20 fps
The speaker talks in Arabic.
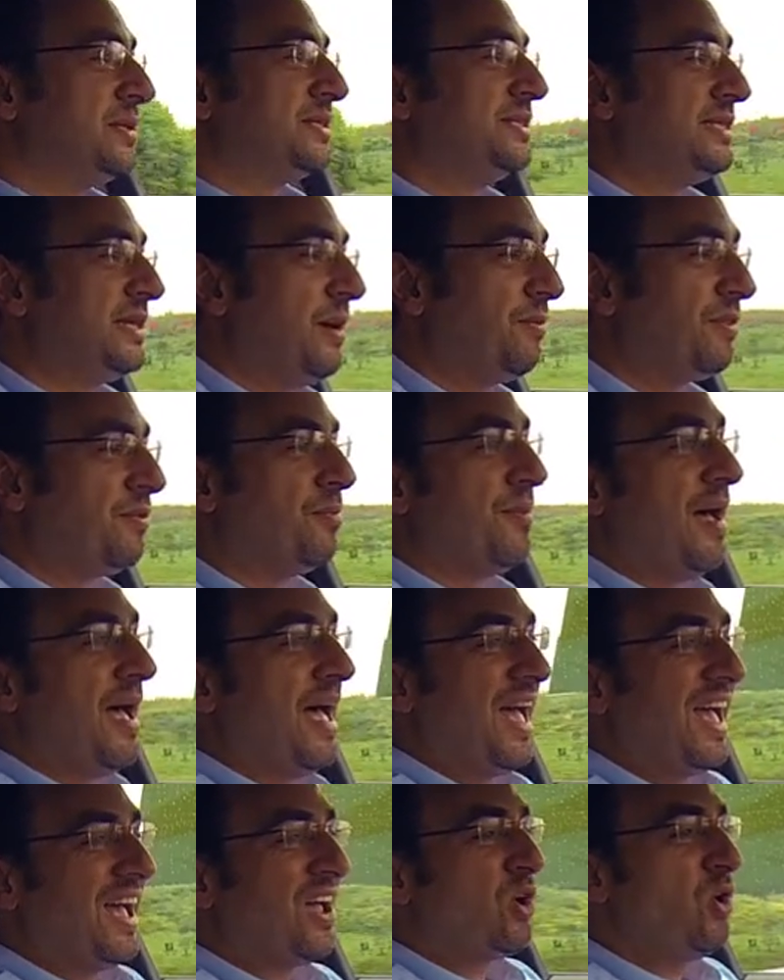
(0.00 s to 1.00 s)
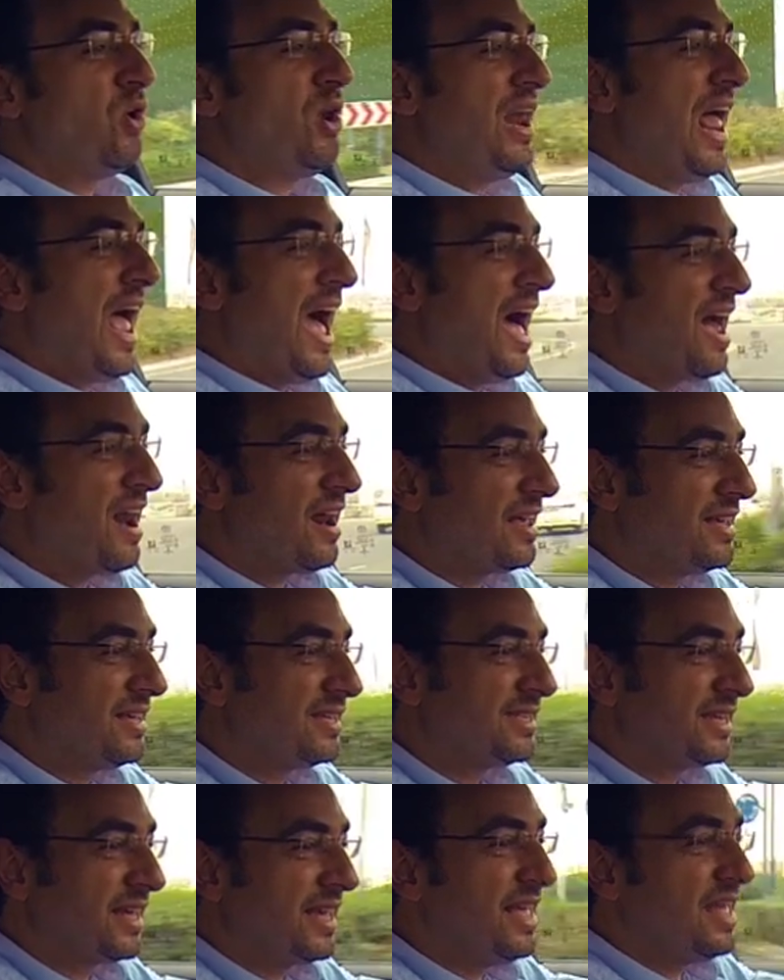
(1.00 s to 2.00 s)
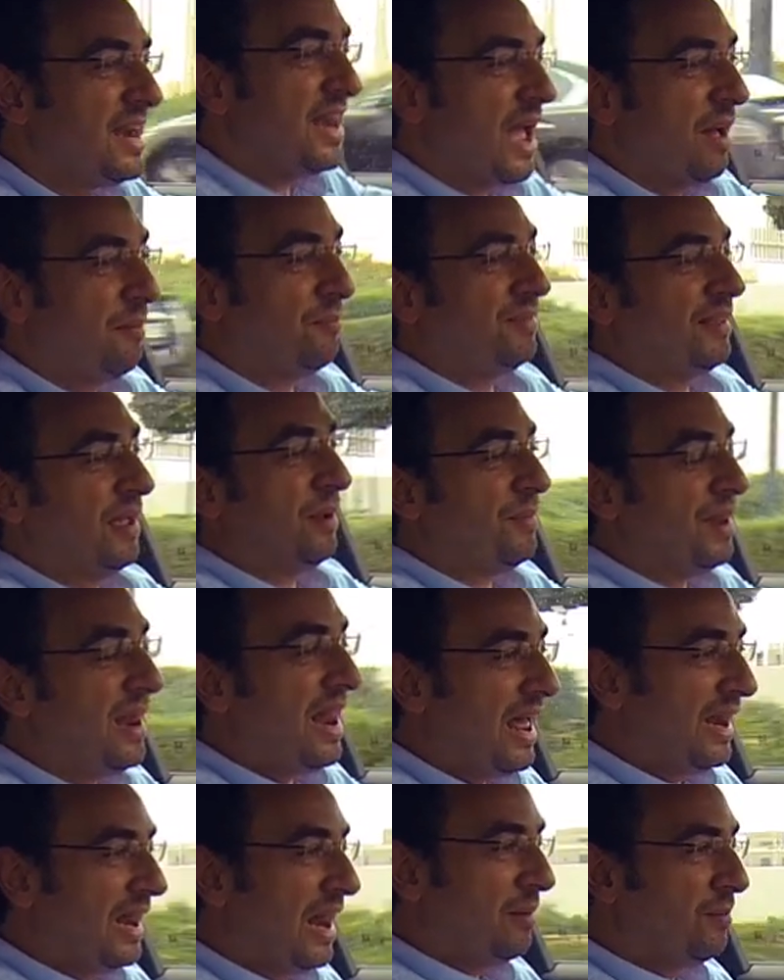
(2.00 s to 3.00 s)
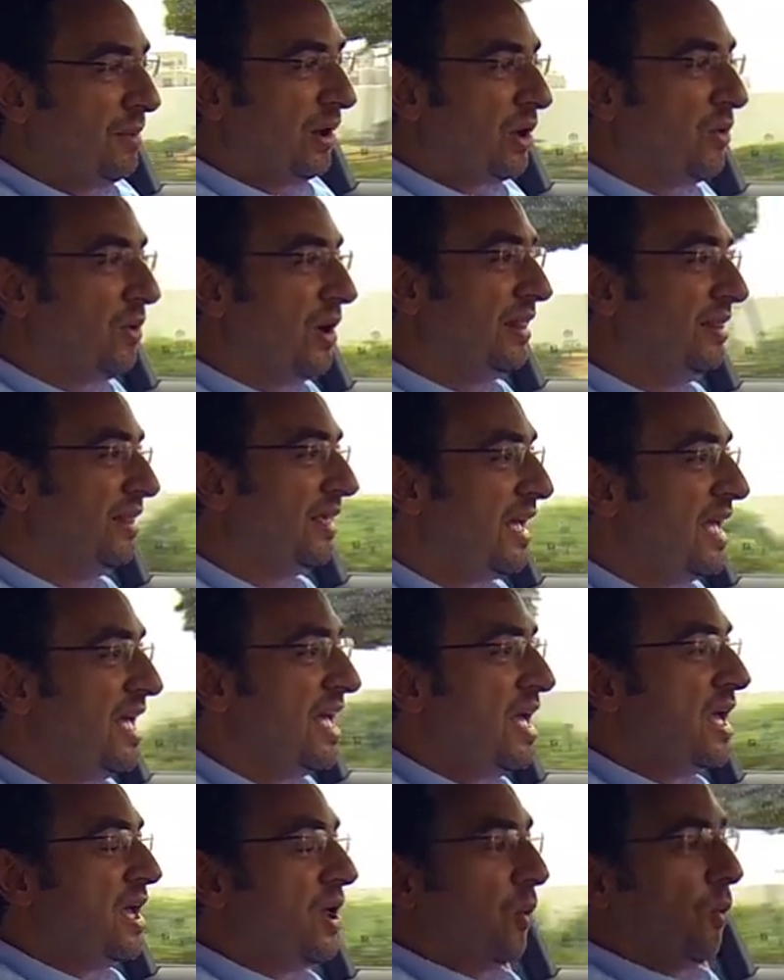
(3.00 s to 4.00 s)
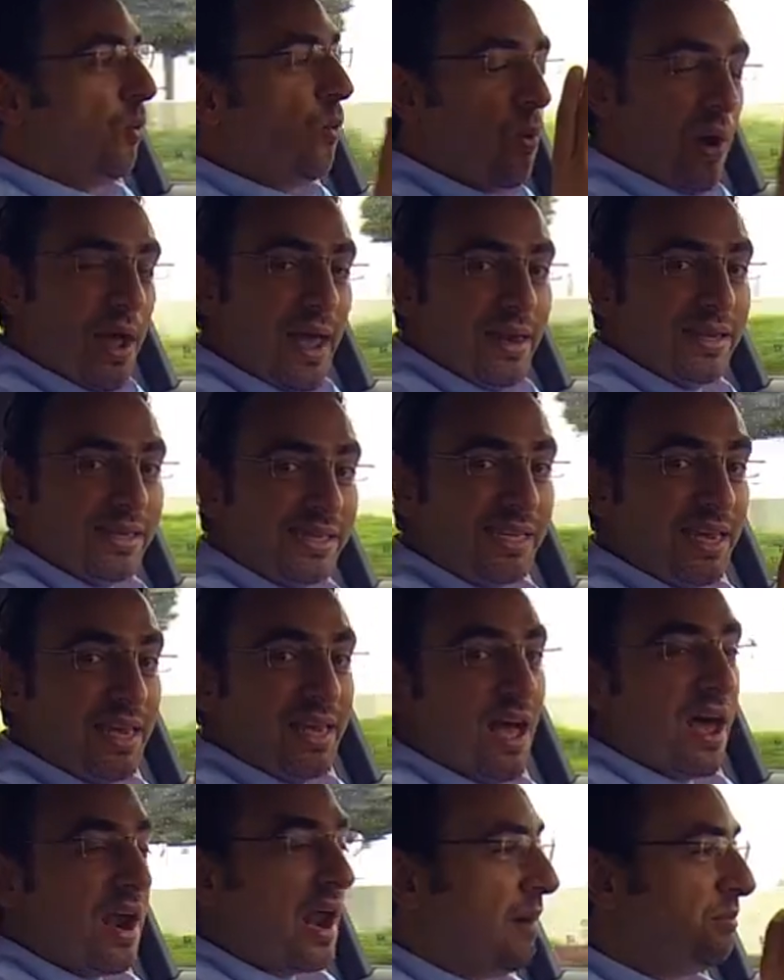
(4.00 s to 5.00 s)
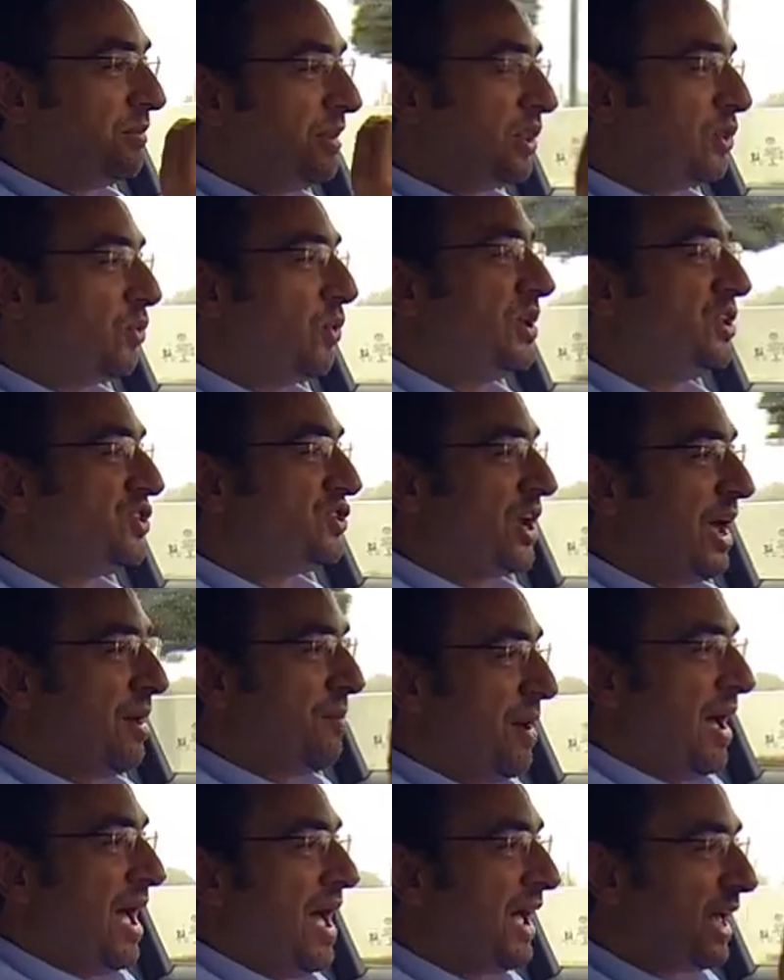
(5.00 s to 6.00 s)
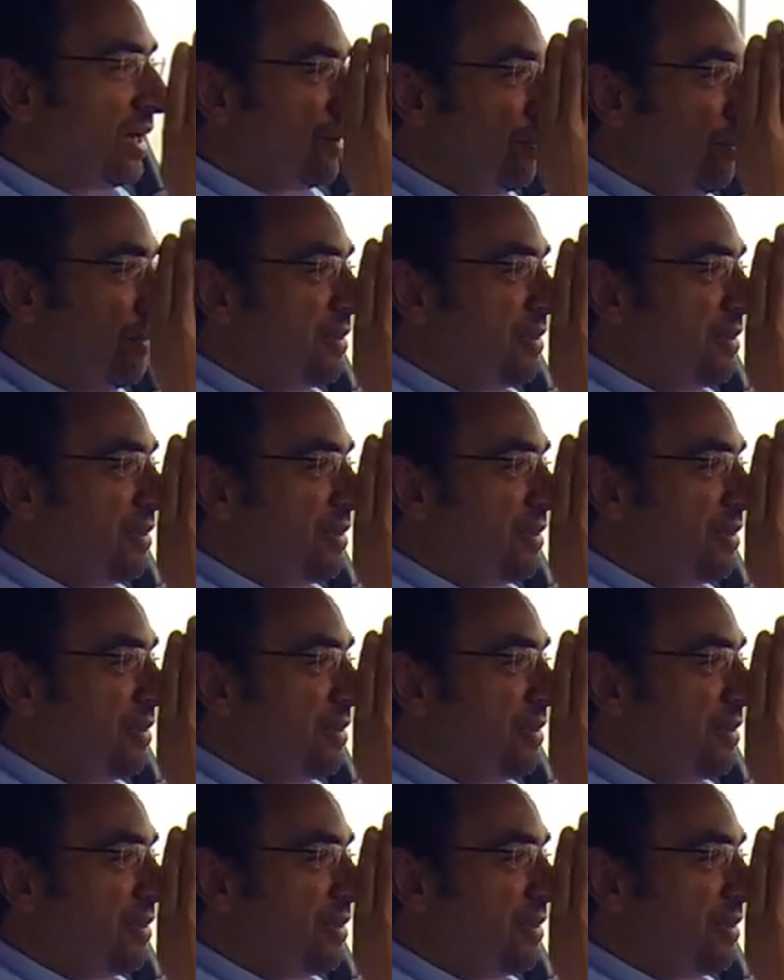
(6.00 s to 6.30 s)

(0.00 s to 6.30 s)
بالضبط مع كل حركه صغيره عم تعملها للمقود وين السياره عم تتوجه معك